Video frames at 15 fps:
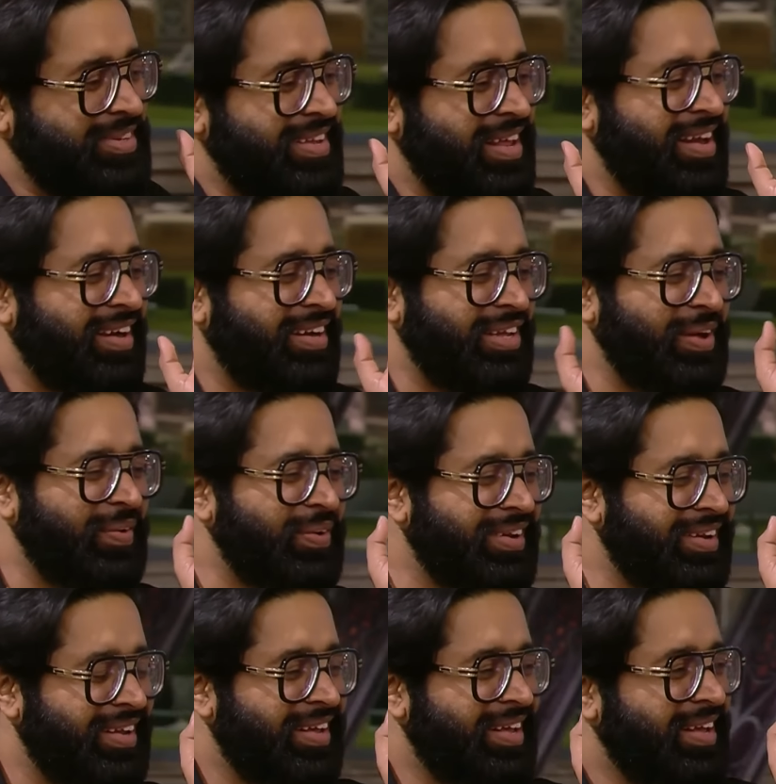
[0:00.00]
पर्सनैलिटी है
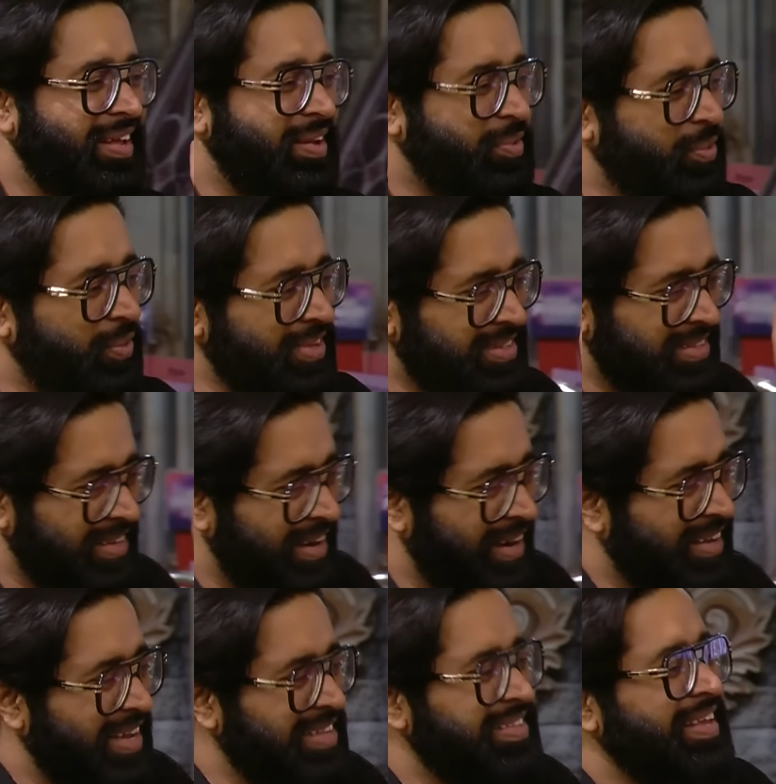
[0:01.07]
और कोई
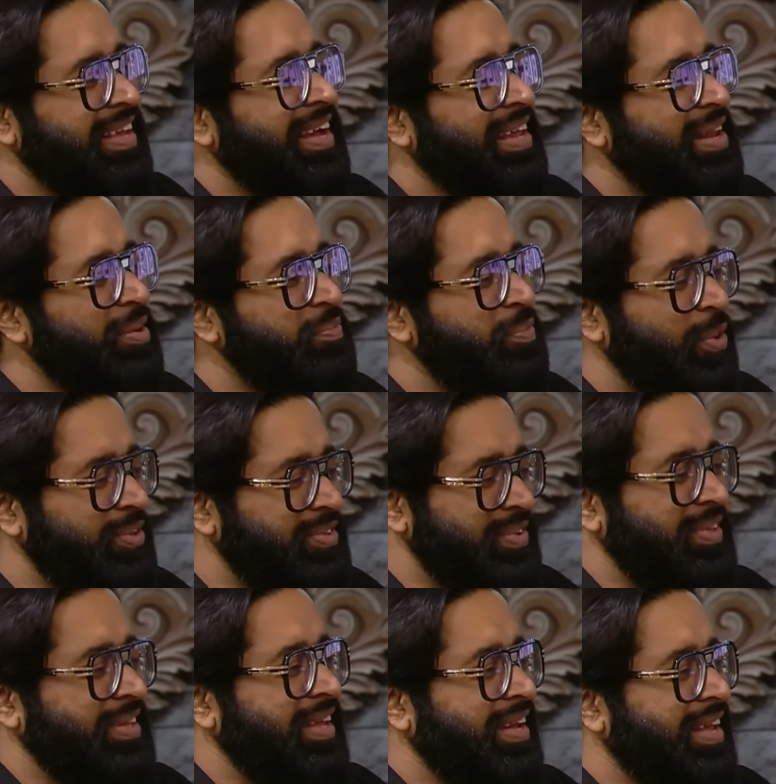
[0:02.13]
लड़का सिंगल है और बहुत
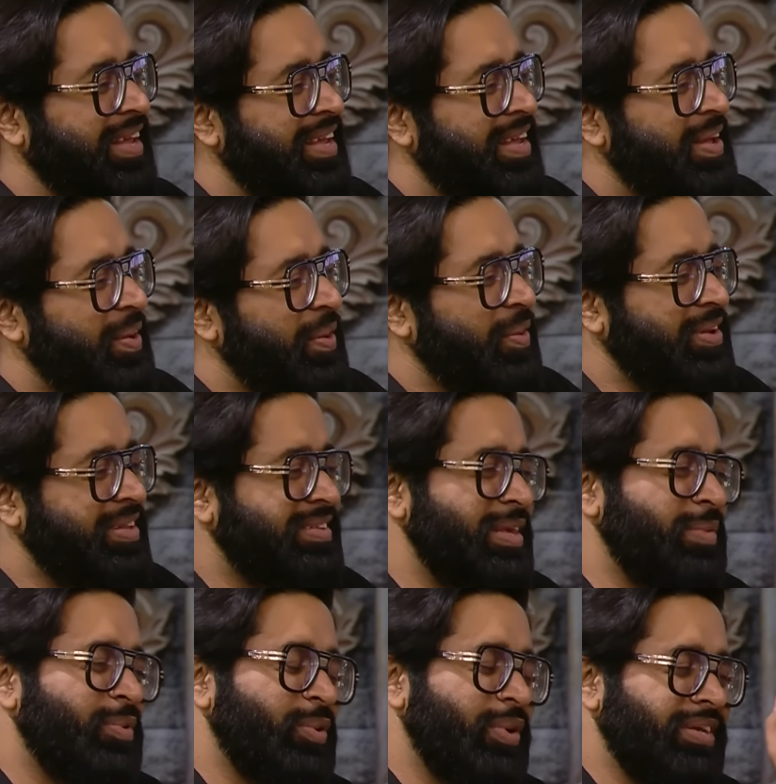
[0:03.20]
सुंदर है और
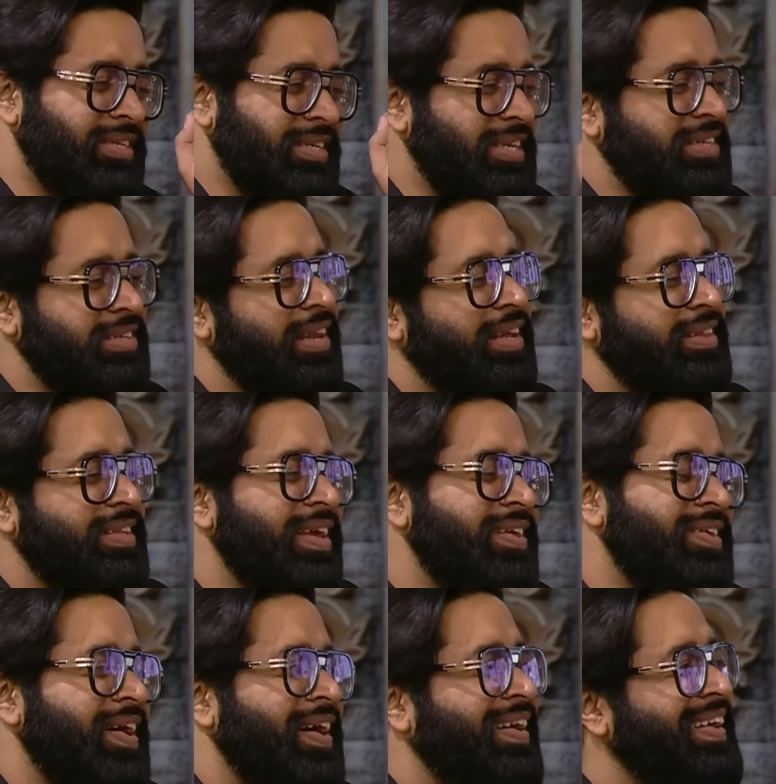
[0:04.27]
इसकी मेरे को एक चीज़ अच्छी लगती
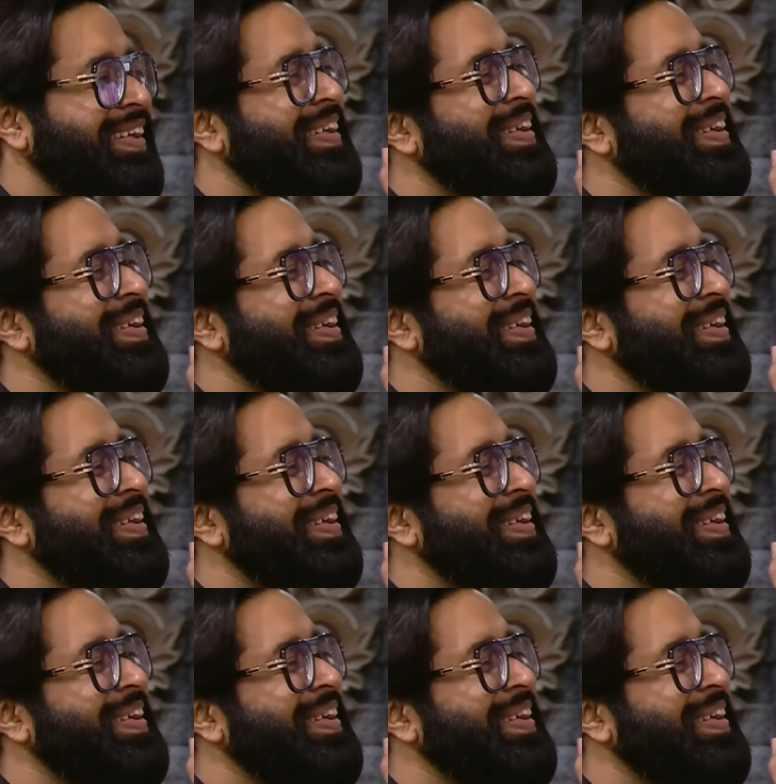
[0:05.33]
है या